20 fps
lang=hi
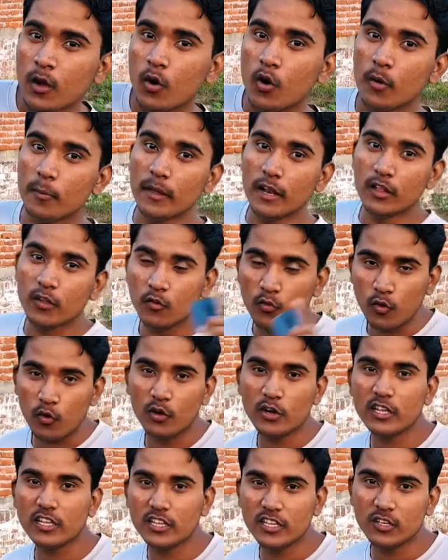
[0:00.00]
और मेरे जो
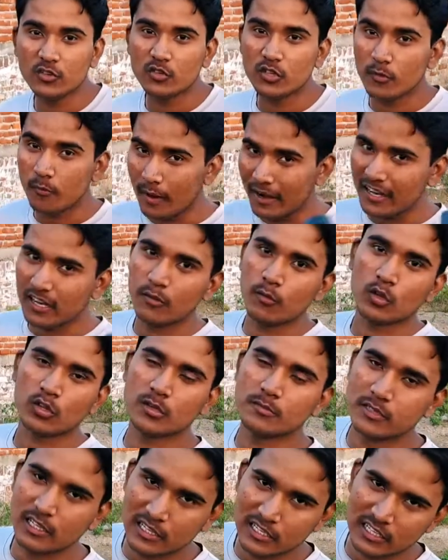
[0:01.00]
फ़ोन की थी उसकी बैटरी बहुत
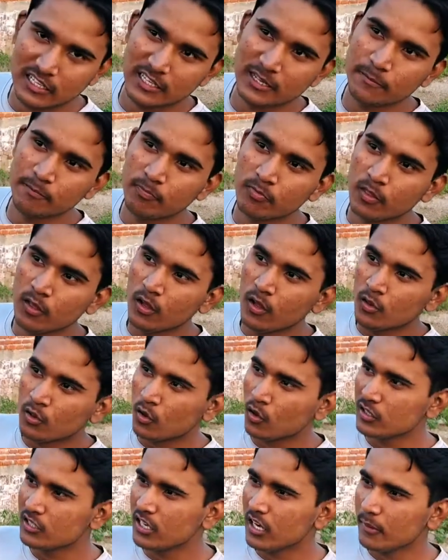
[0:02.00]
कम चलती थी
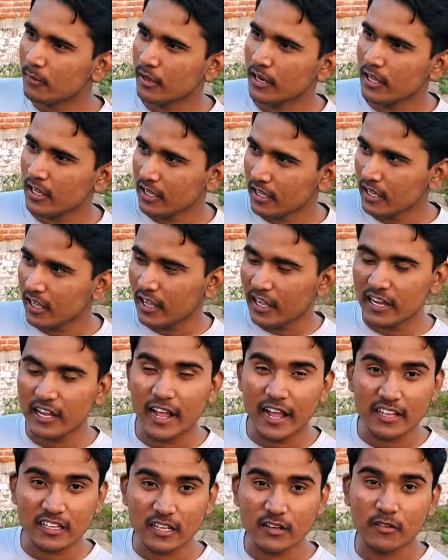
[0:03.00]
तो इसलिए मैंने एक
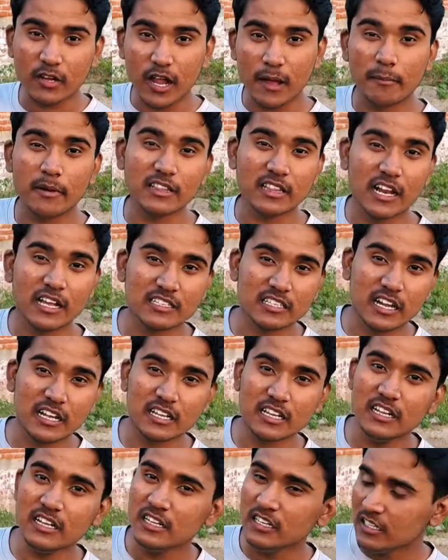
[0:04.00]
ऐसा कैमरा तलाश रहा
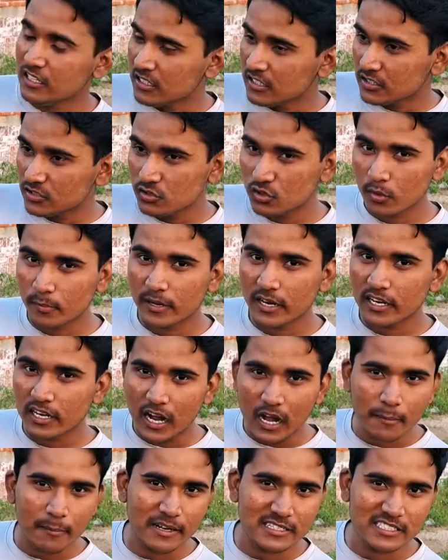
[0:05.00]
था जो मेरे
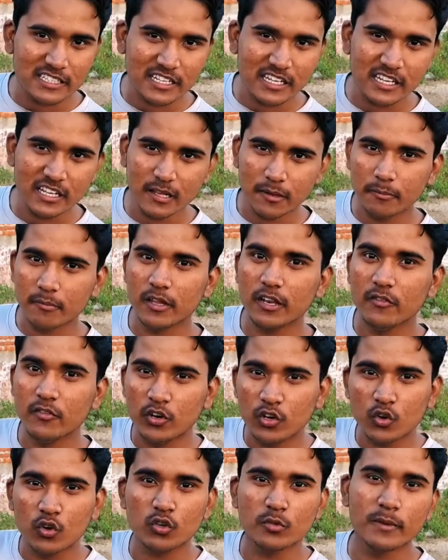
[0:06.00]
काम आ सके मेरी
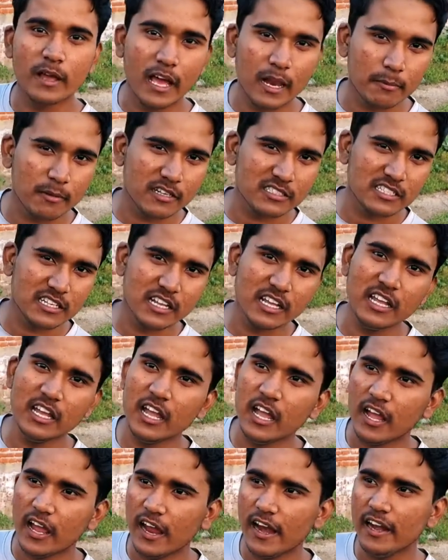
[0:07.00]
वीडियोस में हेल्प कर सके
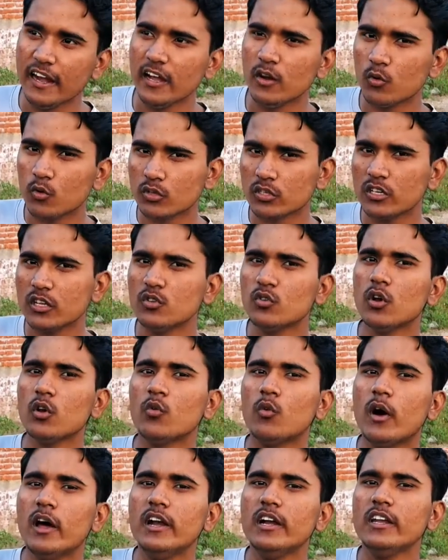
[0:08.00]
एंड उसके जो है
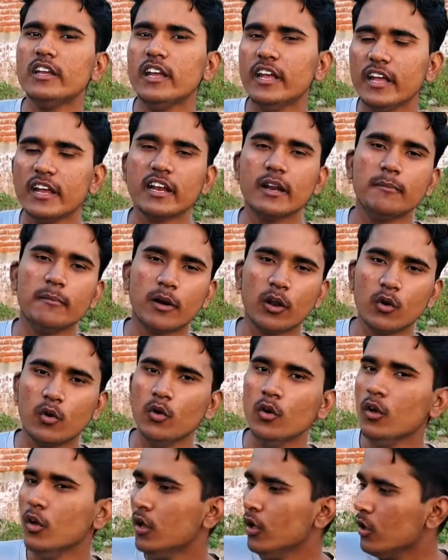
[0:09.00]
क्वालिटी एक नंबर हो
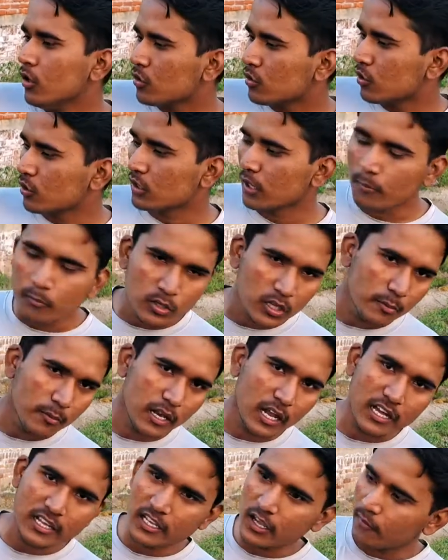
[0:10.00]
तो तब मुझे
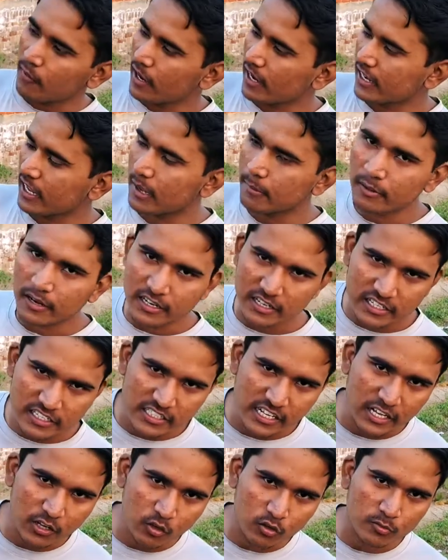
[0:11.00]
मिला ये वाला कैमरा डी
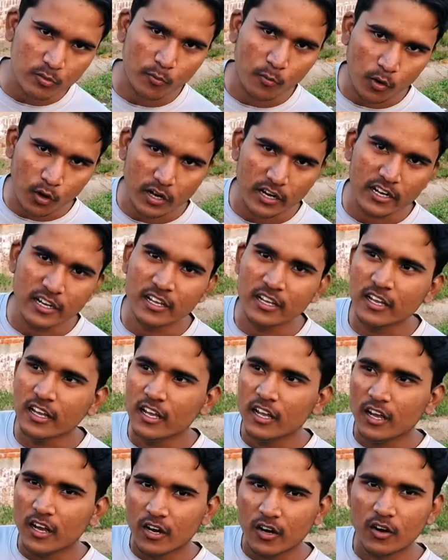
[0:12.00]
जी ओसमो पॉकेट
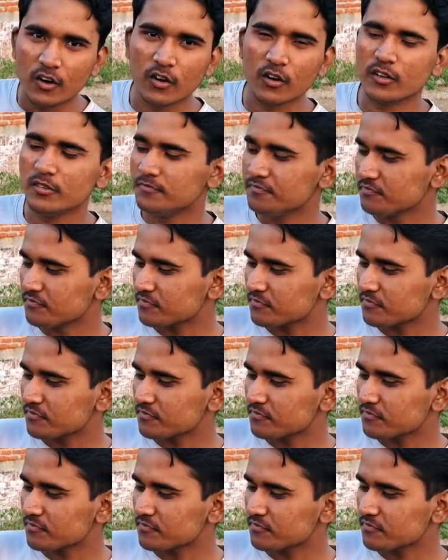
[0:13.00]
और